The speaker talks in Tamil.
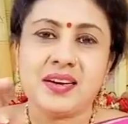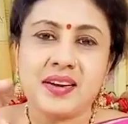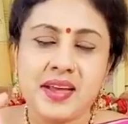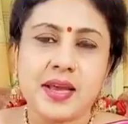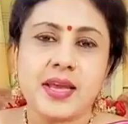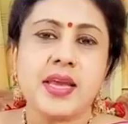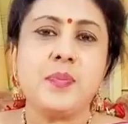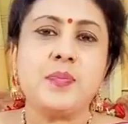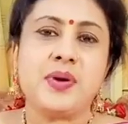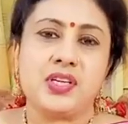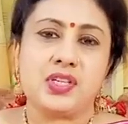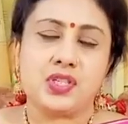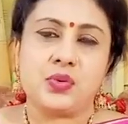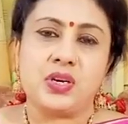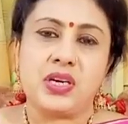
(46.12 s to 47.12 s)
ரேக்கி
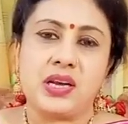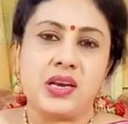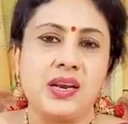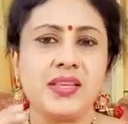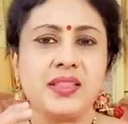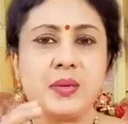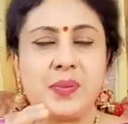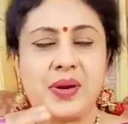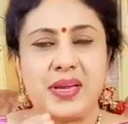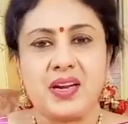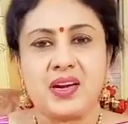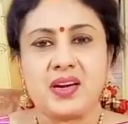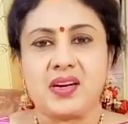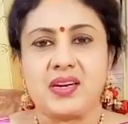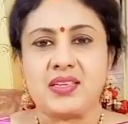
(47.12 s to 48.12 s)
படித்தவங்களுக்கு எல்லாம் இந்த
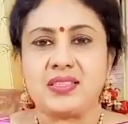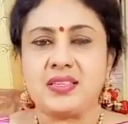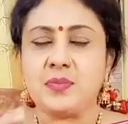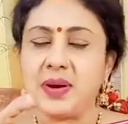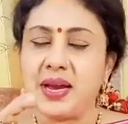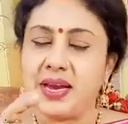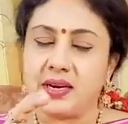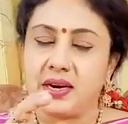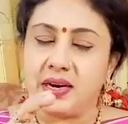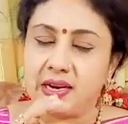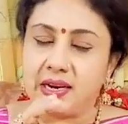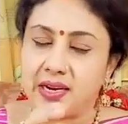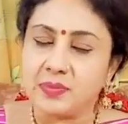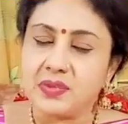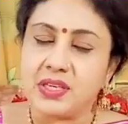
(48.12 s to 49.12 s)
பைரா கார்ட்ஸின் பயன்கள்
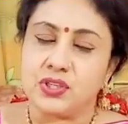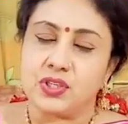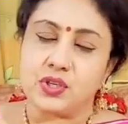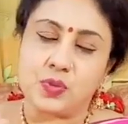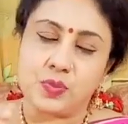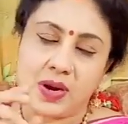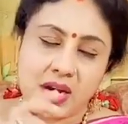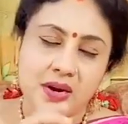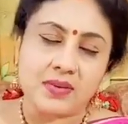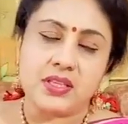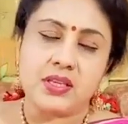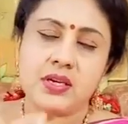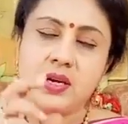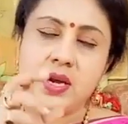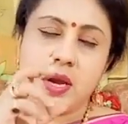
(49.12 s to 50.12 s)
எல்லாம் தெரிஞ்சிருக்கும் அங்கே
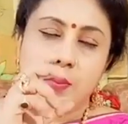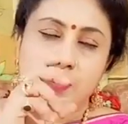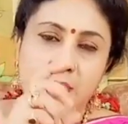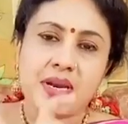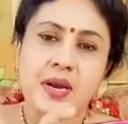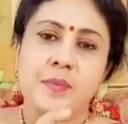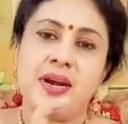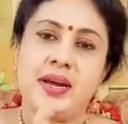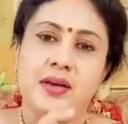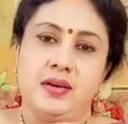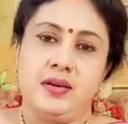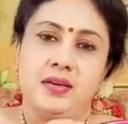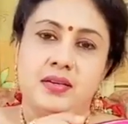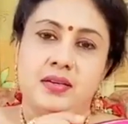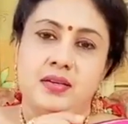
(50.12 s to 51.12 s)
வந்து பிரமிடு
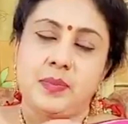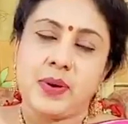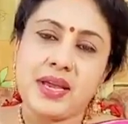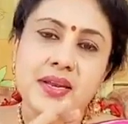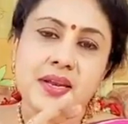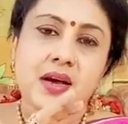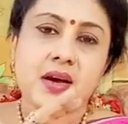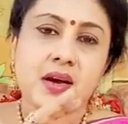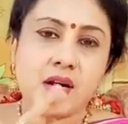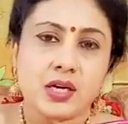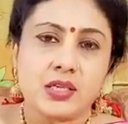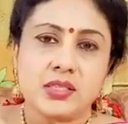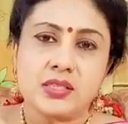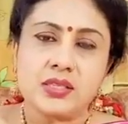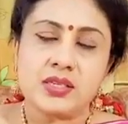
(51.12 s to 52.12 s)
பைரா
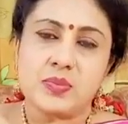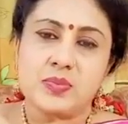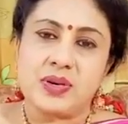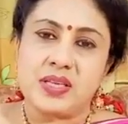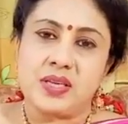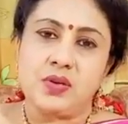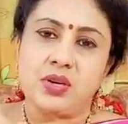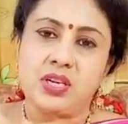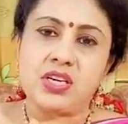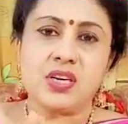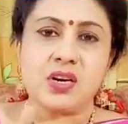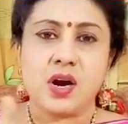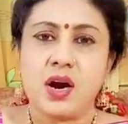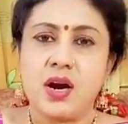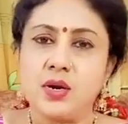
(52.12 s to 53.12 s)
கார்ட்ஸ்ன்றது பார்த்திங்கன்னா உங்களுக்கு
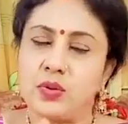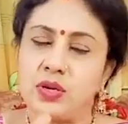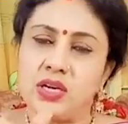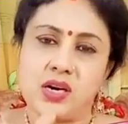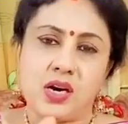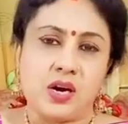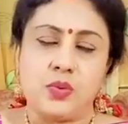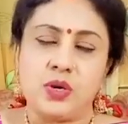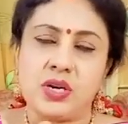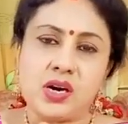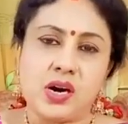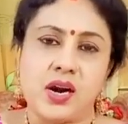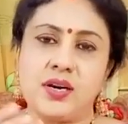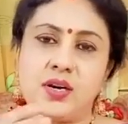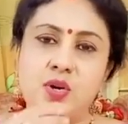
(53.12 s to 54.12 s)
கார்டு ஒன்று கா ஒரு
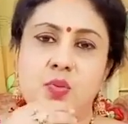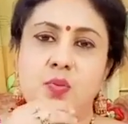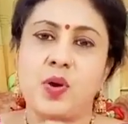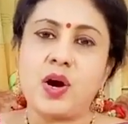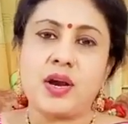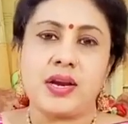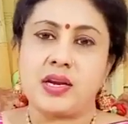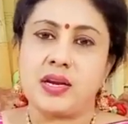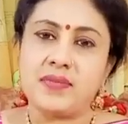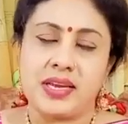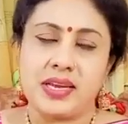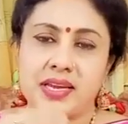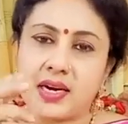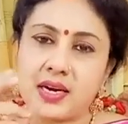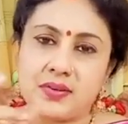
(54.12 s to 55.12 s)
கார்டு இருக்கும் பாக்கெட்டில்
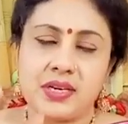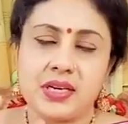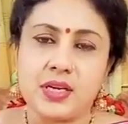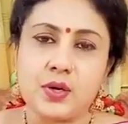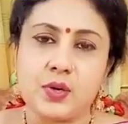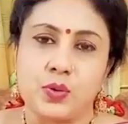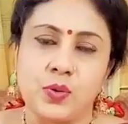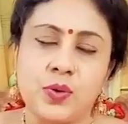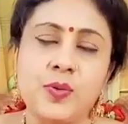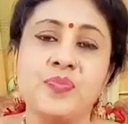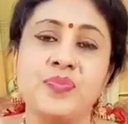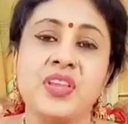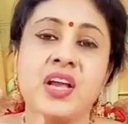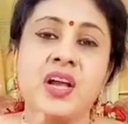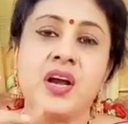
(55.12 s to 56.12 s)
வைக்கிற அளவுக்கு இருக்கும்
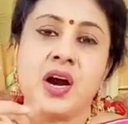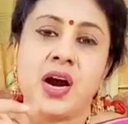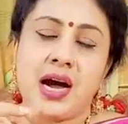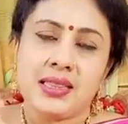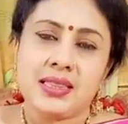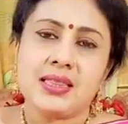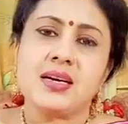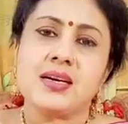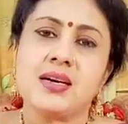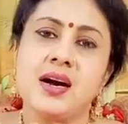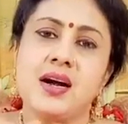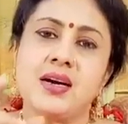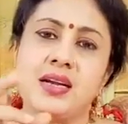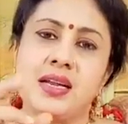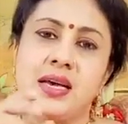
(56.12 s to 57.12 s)
அந்த
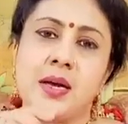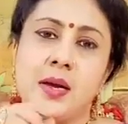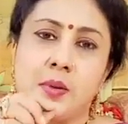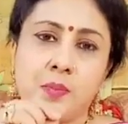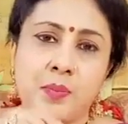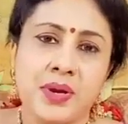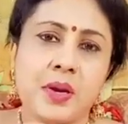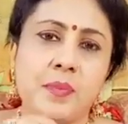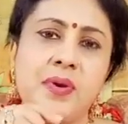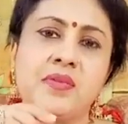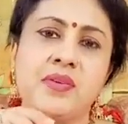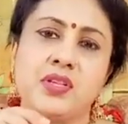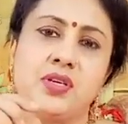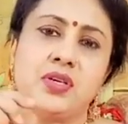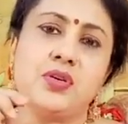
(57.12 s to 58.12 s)
கார்டில் பிரமிடு
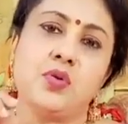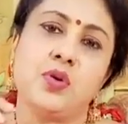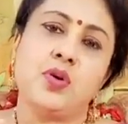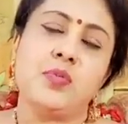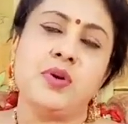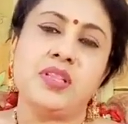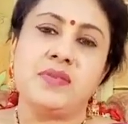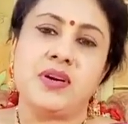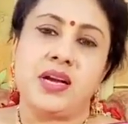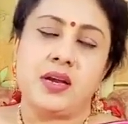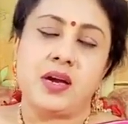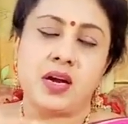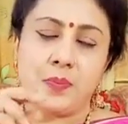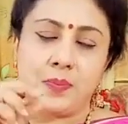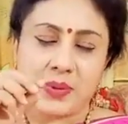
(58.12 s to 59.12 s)
வந்து ஒன்பது
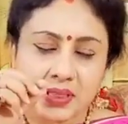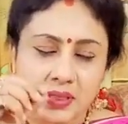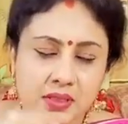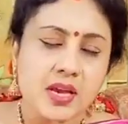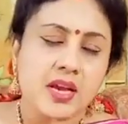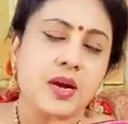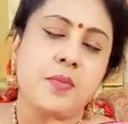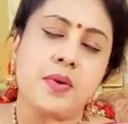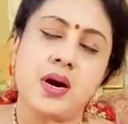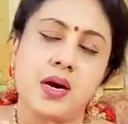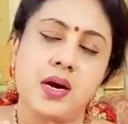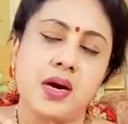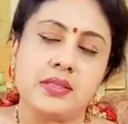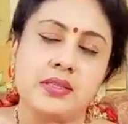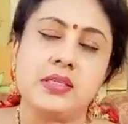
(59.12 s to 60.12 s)
வகையாக
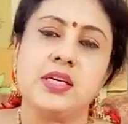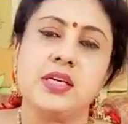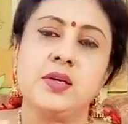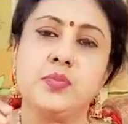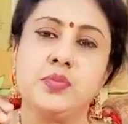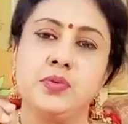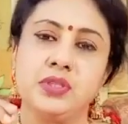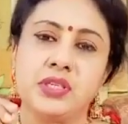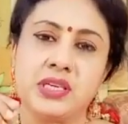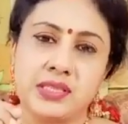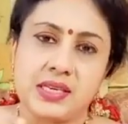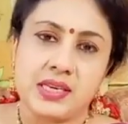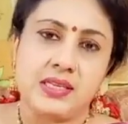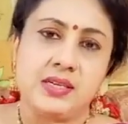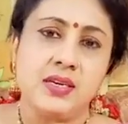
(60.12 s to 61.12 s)
பிரத்யேகமாக அதுக்குன்னு பூஜை
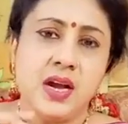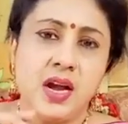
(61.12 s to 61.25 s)
செய்து